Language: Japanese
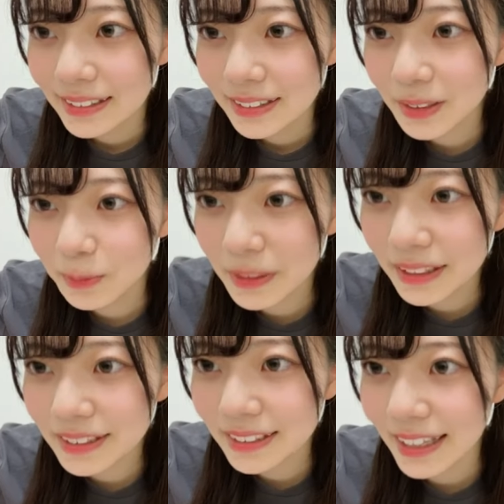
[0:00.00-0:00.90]
そう
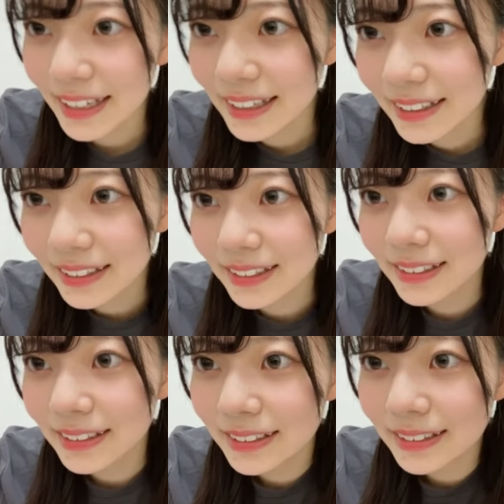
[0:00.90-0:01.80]
ピークね
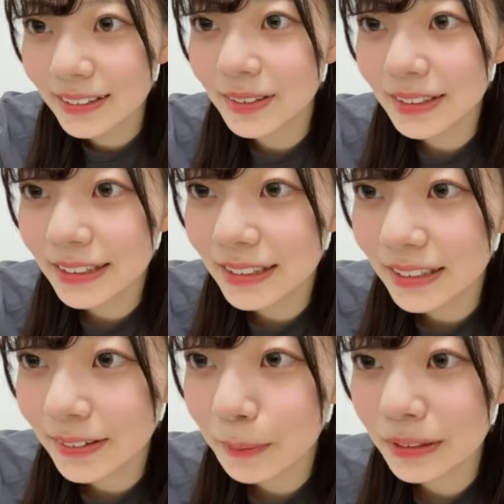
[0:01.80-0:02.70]
そう新
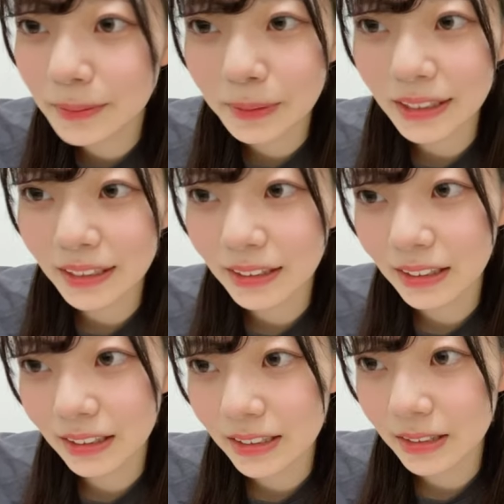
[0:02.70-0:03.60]
春は僕負けだった
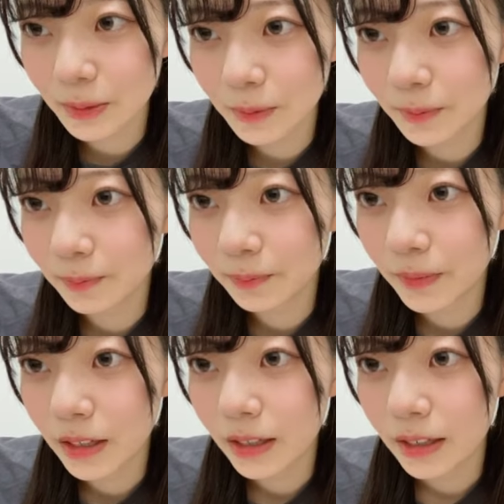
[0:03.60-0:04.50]
んですよ
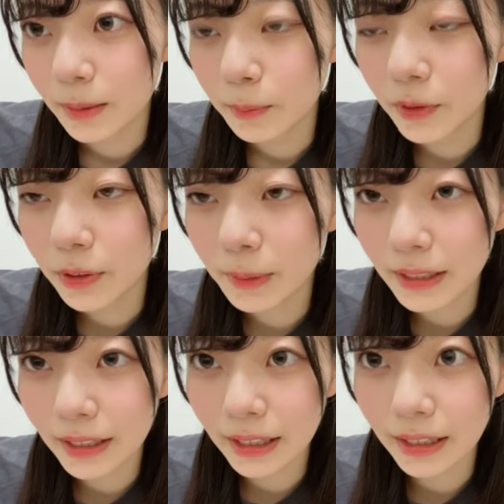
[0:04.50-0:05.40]
僕負
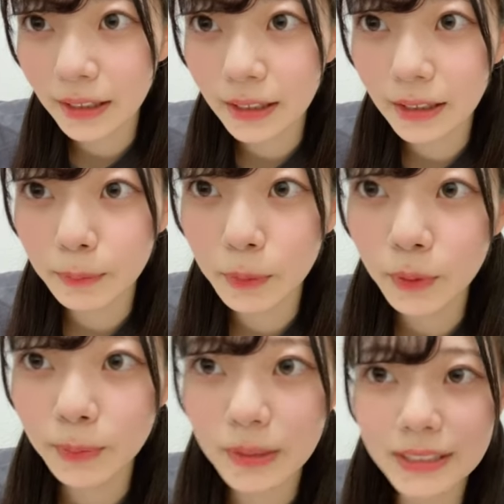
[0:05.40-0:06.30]
けも
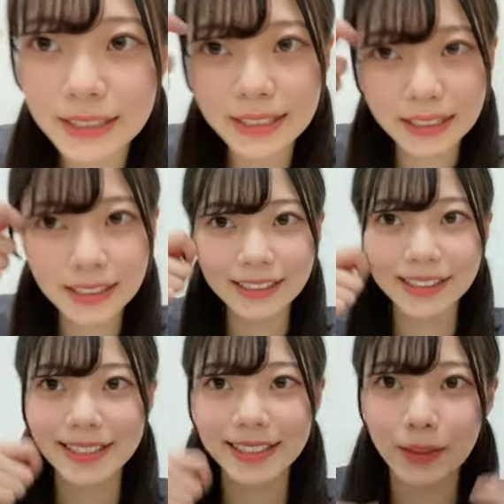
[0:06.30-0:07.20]
めっちゃ好きなん
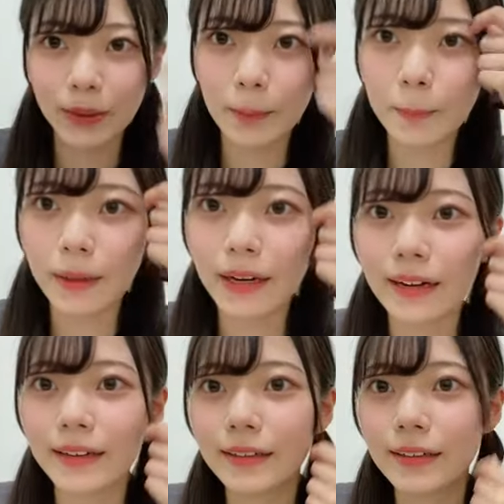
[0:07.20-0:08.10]
ですけどやっ
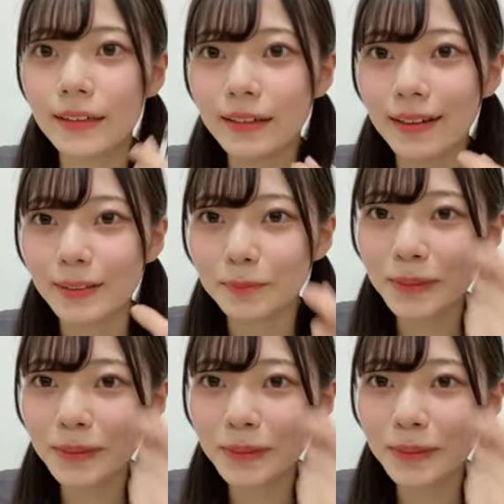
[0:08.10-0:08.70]
ぱあの